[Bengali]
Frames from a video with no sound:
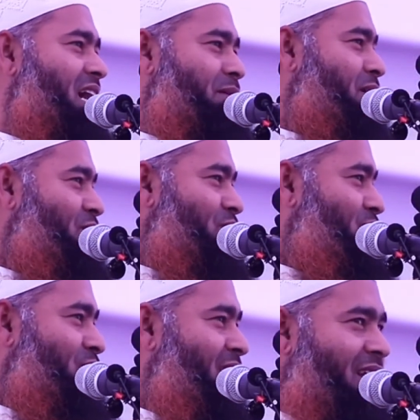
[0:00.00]
আমার
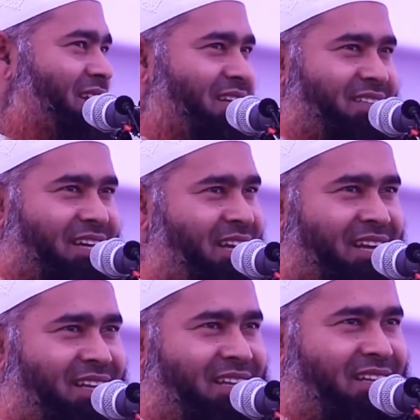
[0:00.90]
অন্তরে আল্লাহ ছাড়া
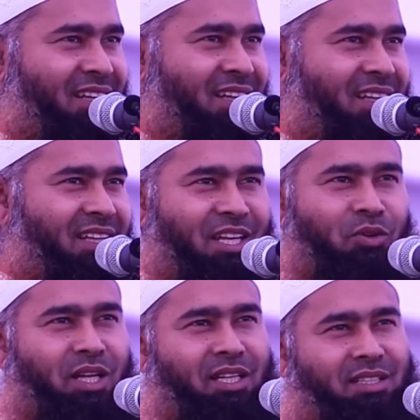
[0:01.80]

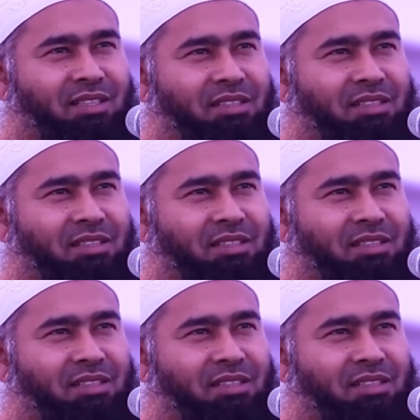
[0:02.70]
কেউ নাই